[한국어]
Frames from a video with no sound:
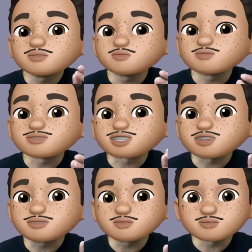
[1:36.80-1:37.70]

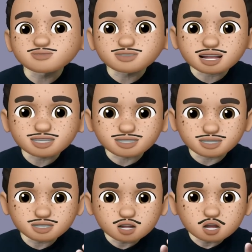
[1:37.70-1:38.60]
부정
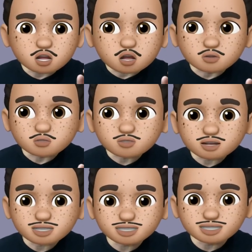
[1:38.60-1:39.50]
부사들이
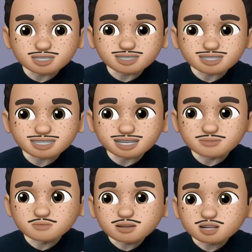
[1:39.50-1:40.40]
어떻게
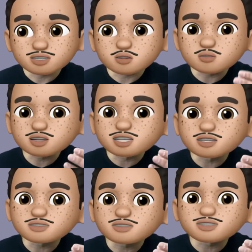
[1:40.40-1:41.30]
쓰이는지 그리고
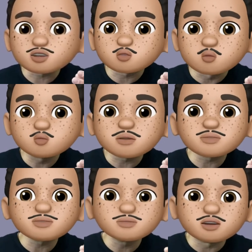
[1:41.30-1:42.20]
이것들의
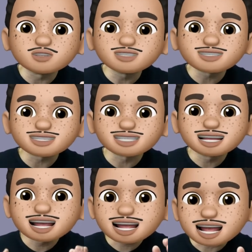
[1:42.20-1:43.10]
용법은 뭔지
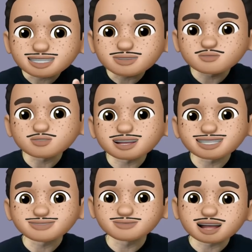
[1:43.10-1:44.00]
같이 한번 보도록
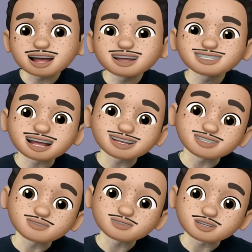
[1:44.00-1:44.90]
하겠습니다. 자
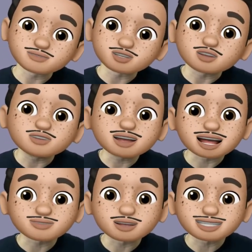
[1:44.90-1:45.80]
그럼 지금부터
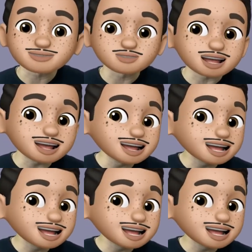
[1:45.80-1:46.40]
가도록 하겠습니다.